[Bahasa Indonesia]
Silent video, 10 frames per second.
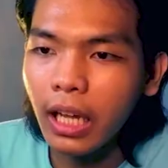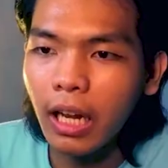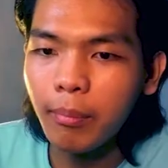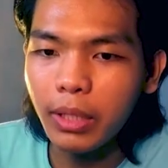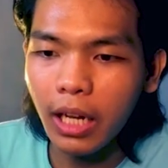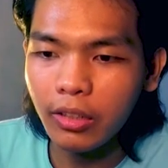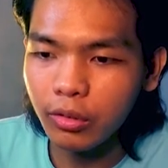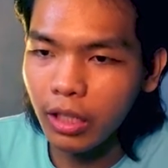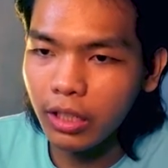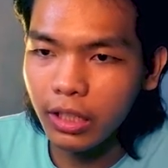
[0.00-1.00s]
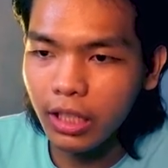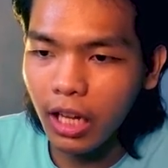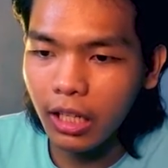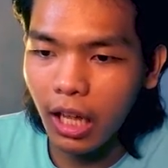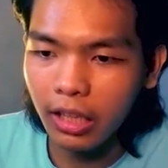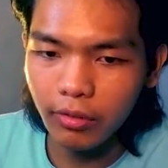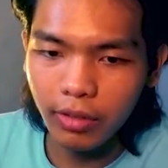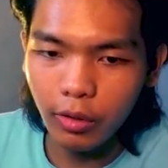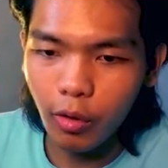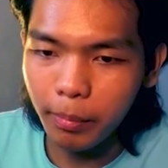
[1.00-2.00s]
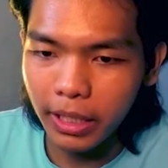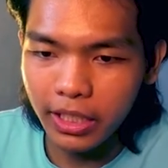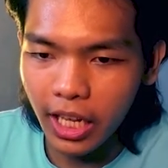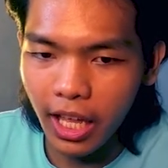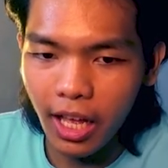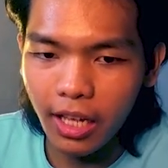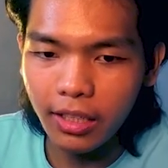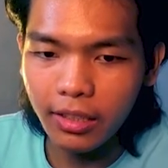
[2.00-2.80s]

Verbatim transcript: Saya akan ambil langsung nanti kita akan aktifkan komennya ya.